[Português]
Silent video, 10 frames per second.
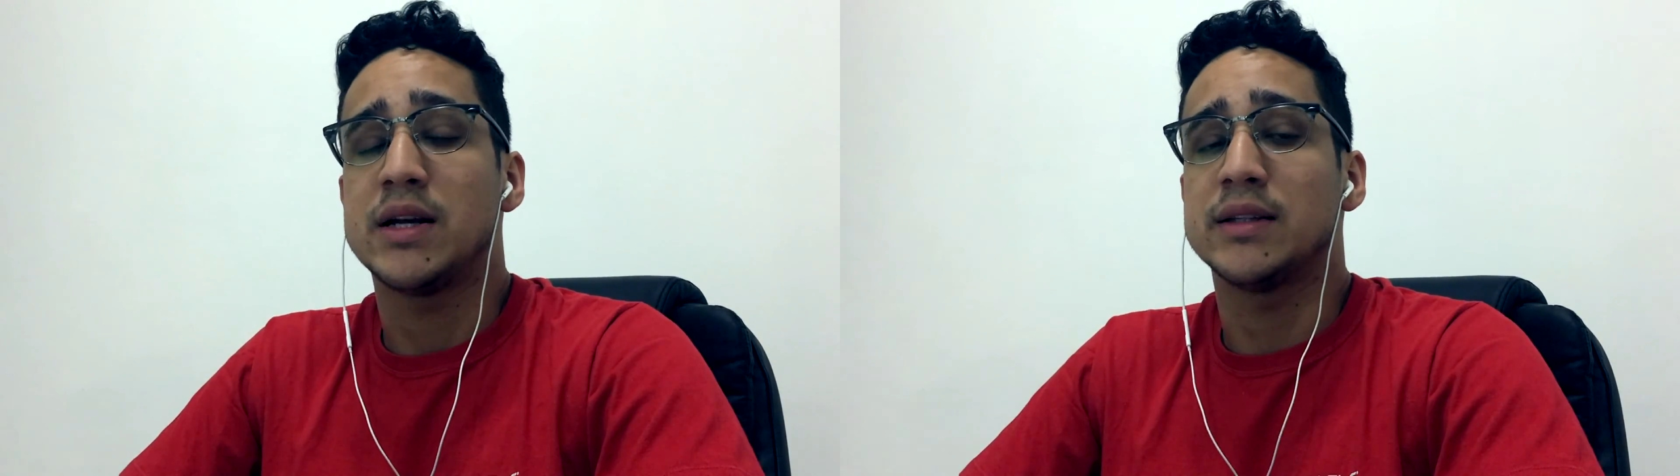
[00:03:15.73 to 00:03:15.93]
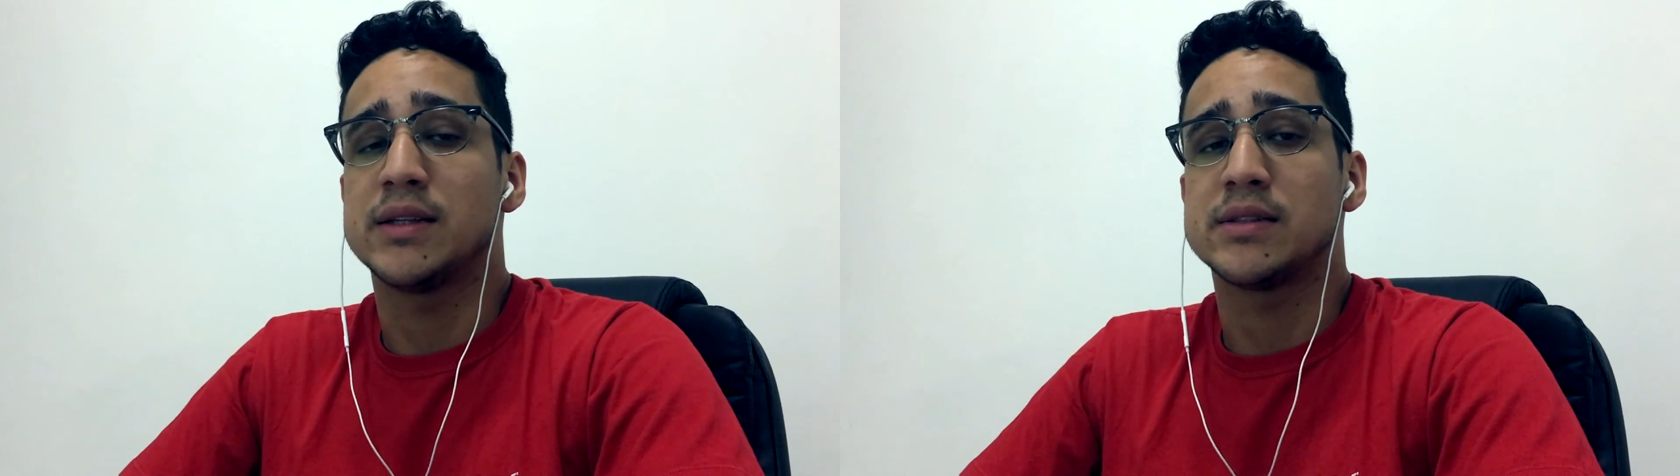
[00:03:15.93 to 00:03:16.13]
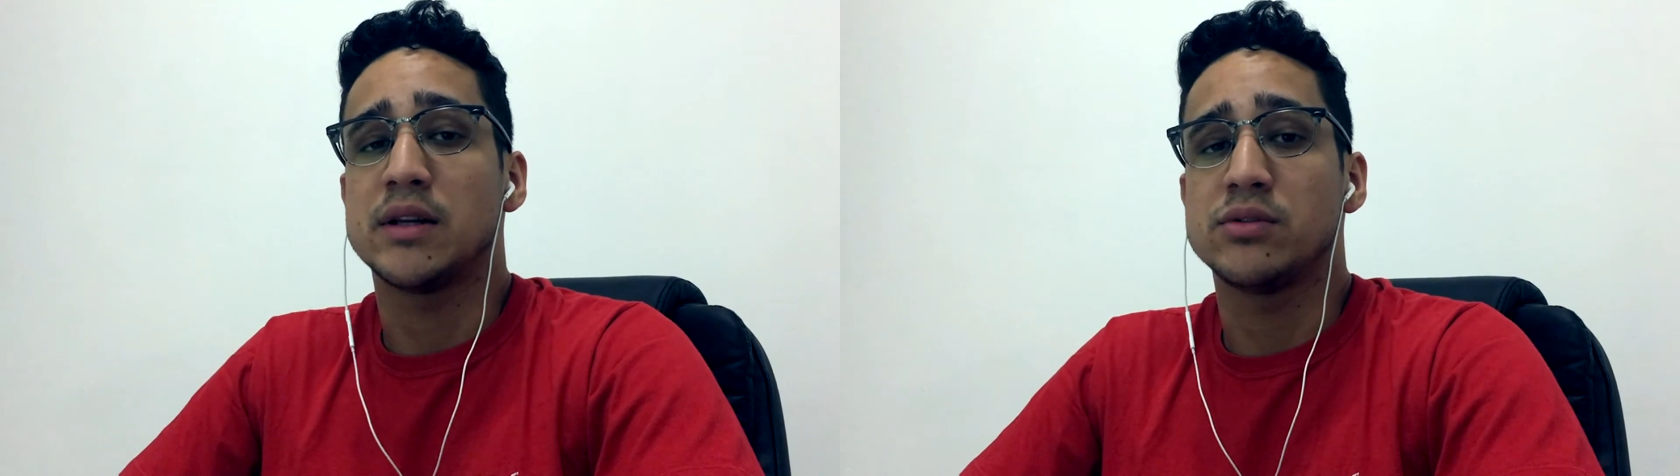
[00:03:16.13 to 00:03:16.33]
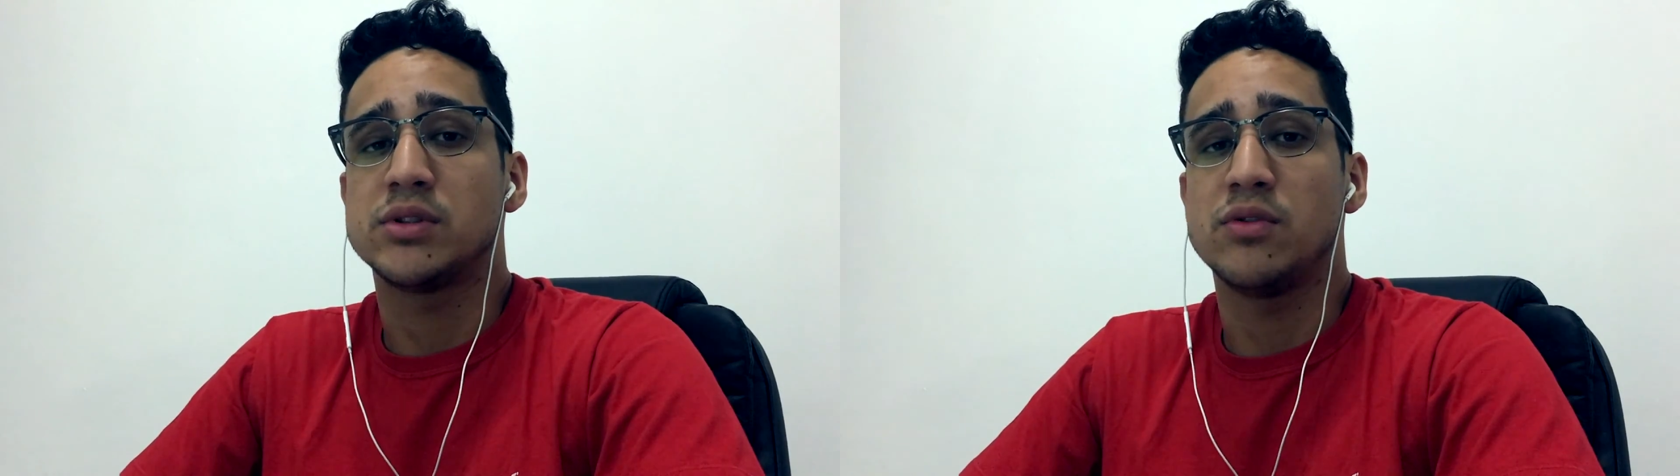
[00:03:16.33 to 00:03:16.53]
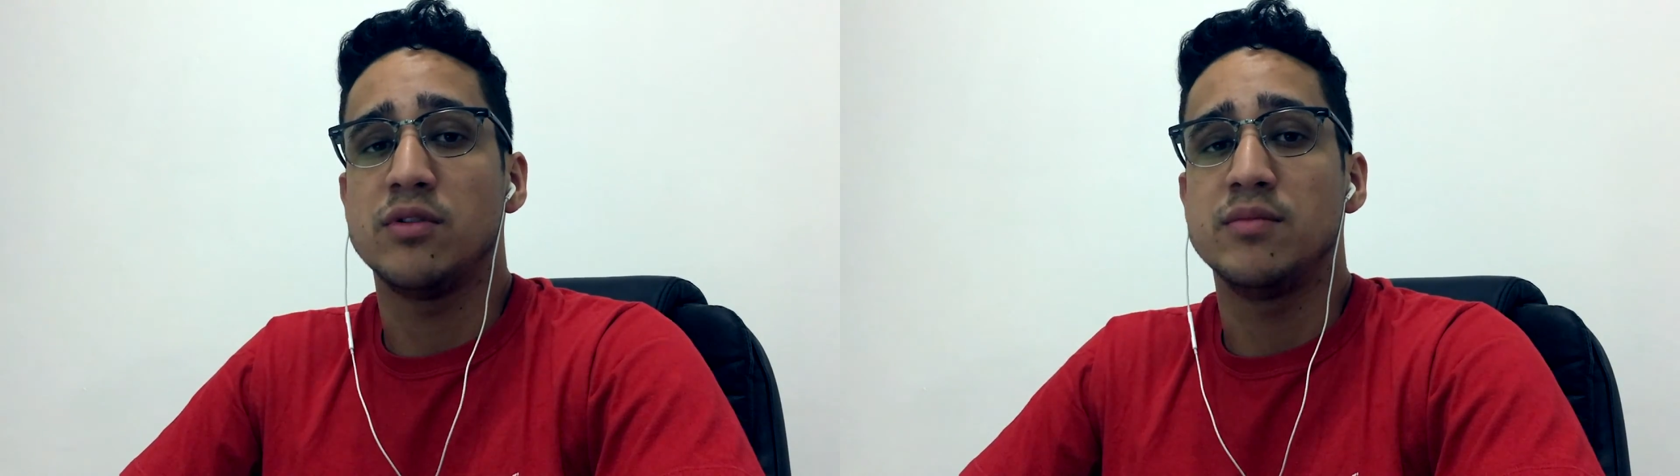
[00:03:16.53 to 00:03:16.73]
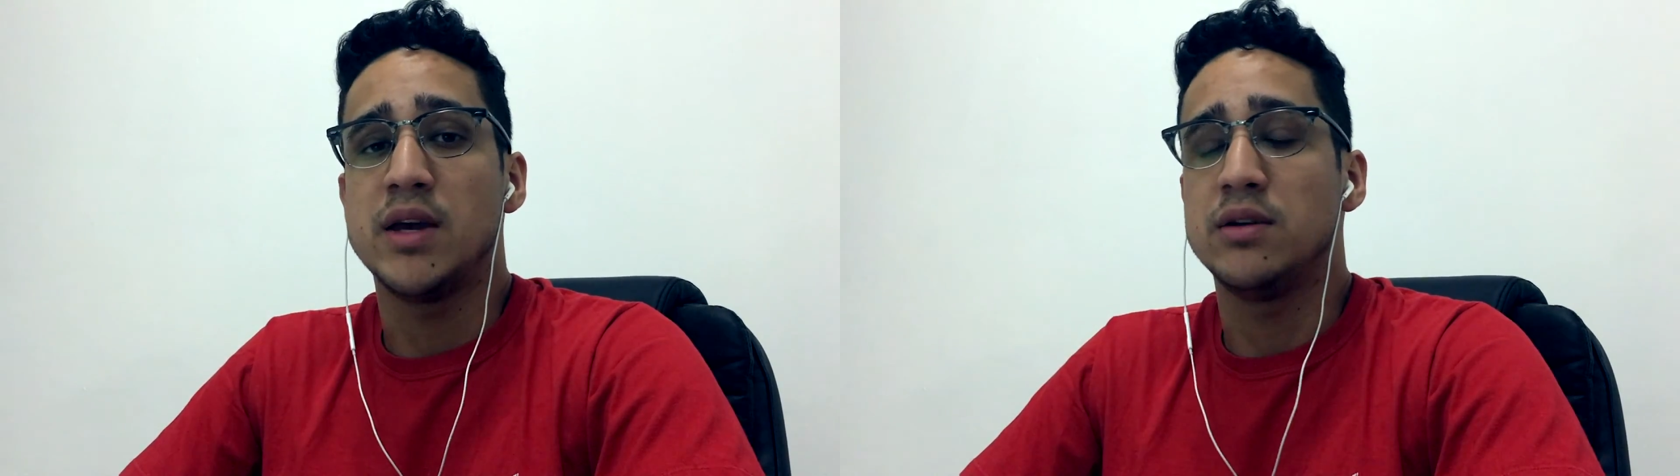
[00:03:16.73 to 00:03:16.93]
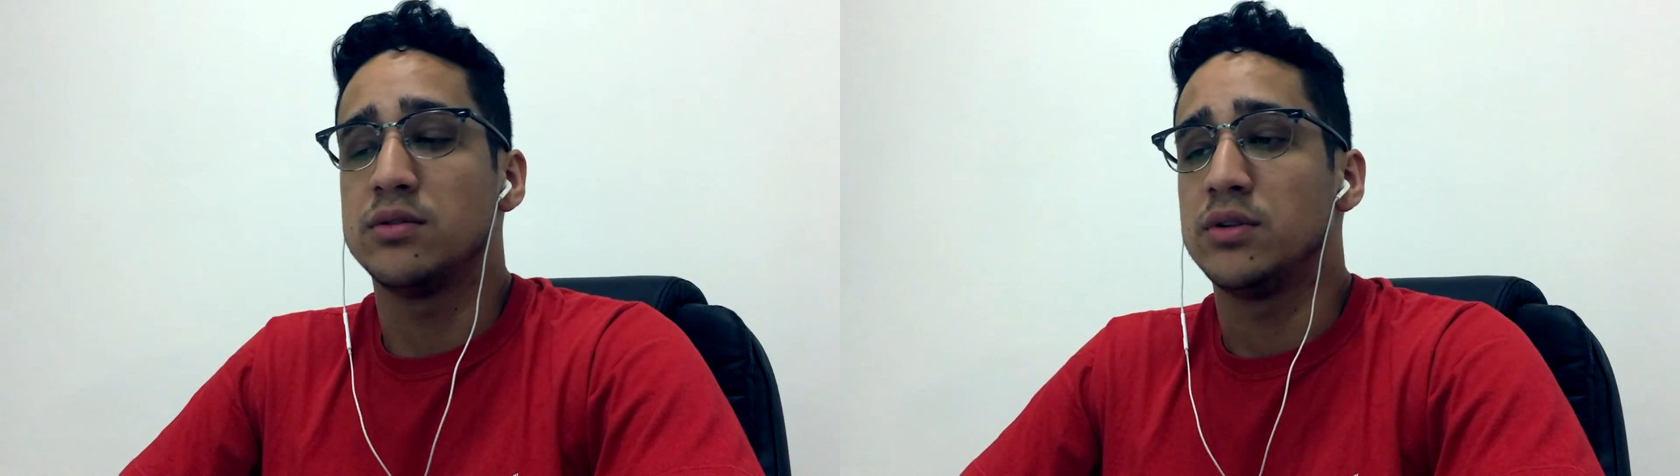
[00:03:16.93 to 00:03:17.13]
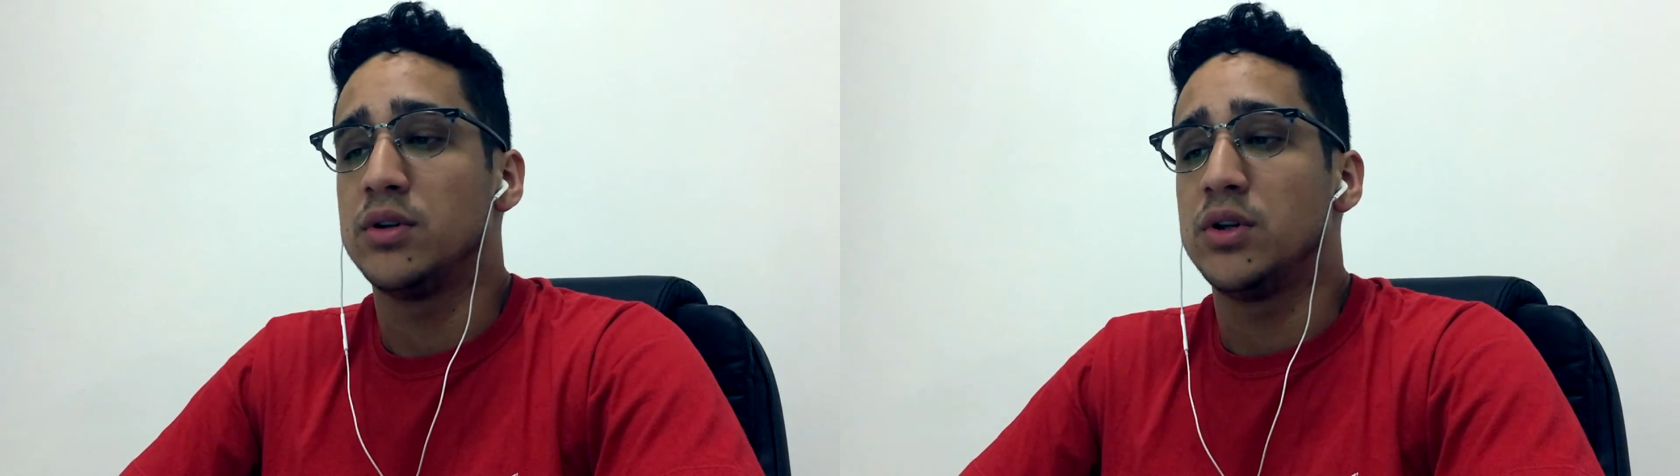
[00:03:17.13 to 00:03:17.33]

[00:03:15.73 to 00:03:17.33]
cadastrar o seu e-mail